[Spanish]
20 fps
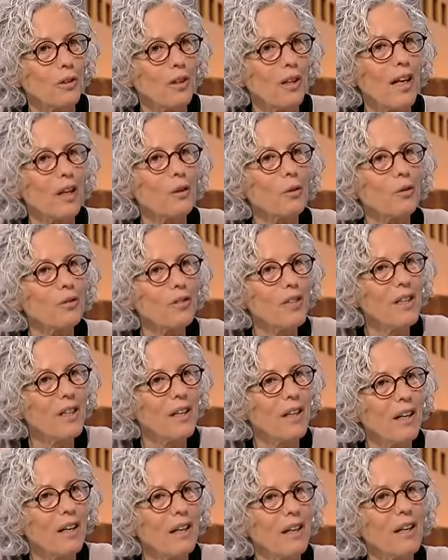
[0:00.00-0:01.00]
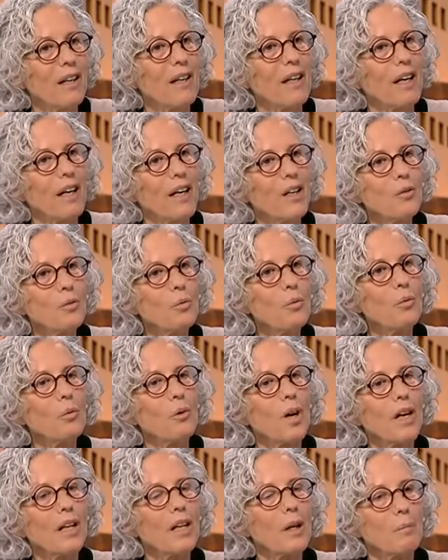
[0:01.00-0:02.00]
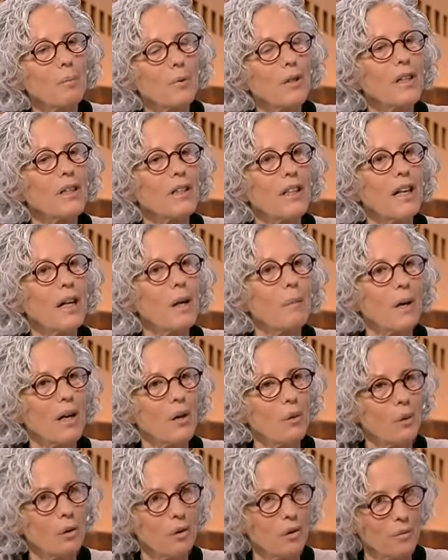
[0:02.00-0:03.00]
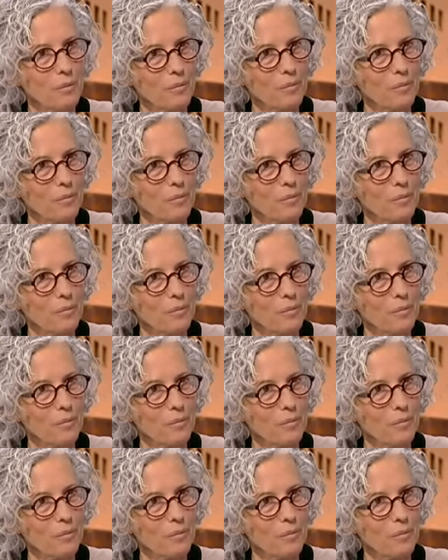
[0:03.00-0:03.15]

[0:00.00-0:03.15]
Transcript: La cocina es un lugar que puede tener valor.